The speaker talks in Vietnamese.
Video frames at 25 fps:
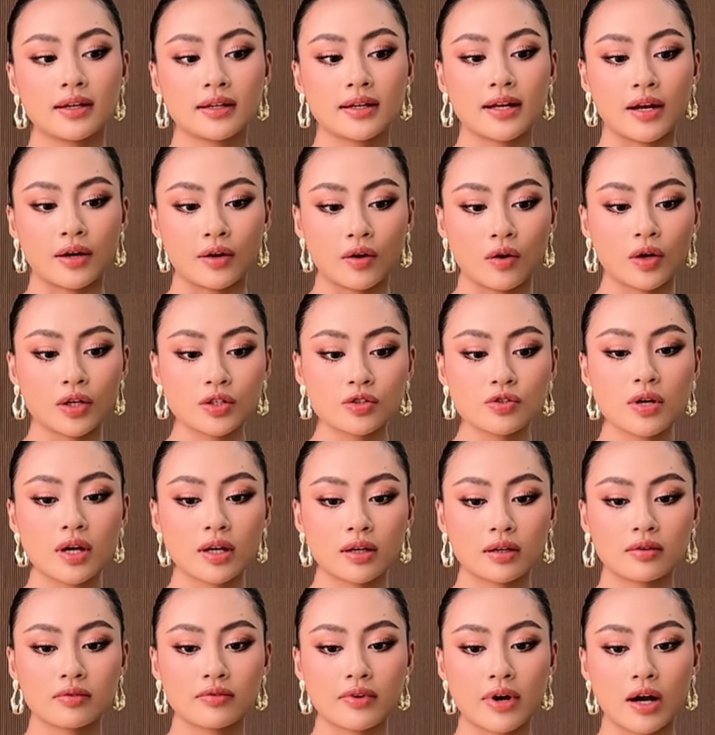để nói chuyện
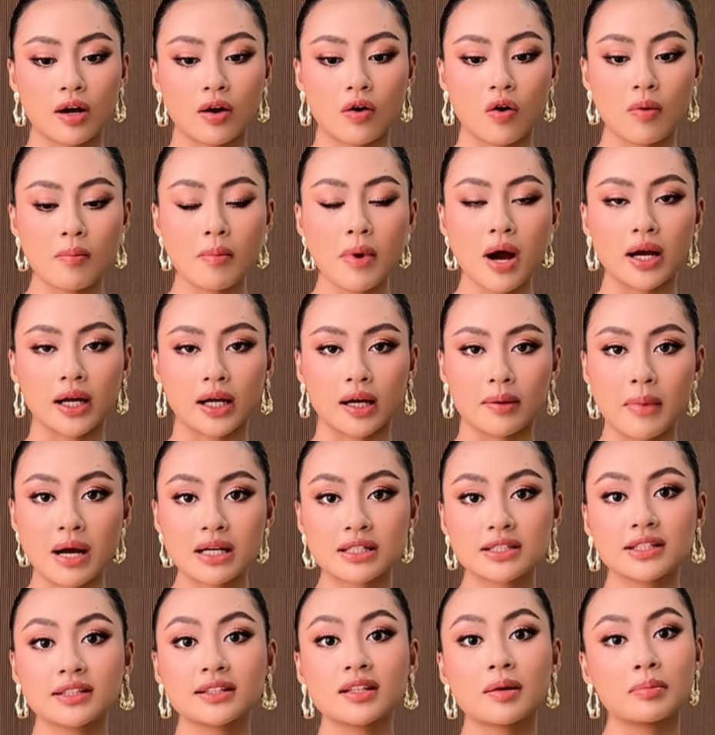và có mời cả
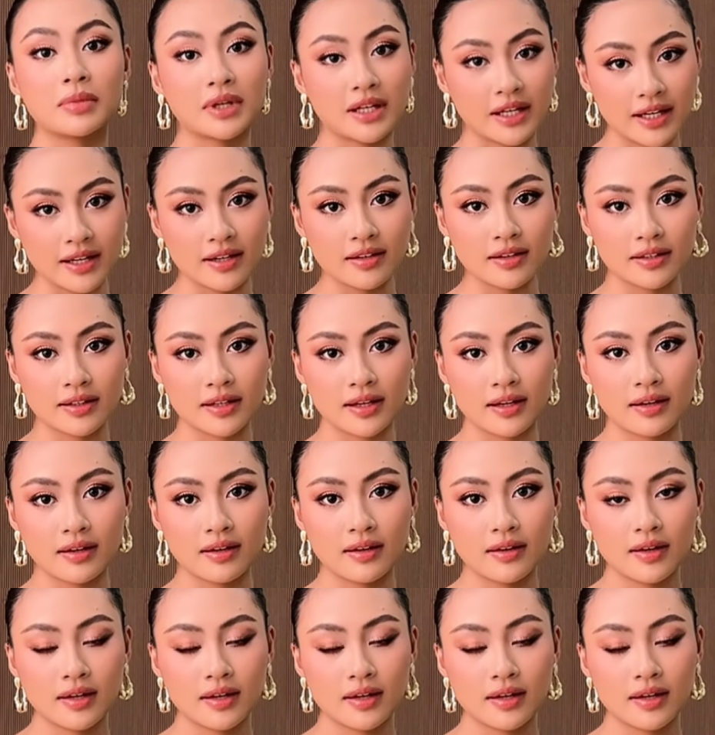bác sĩ tâm lý nữa nha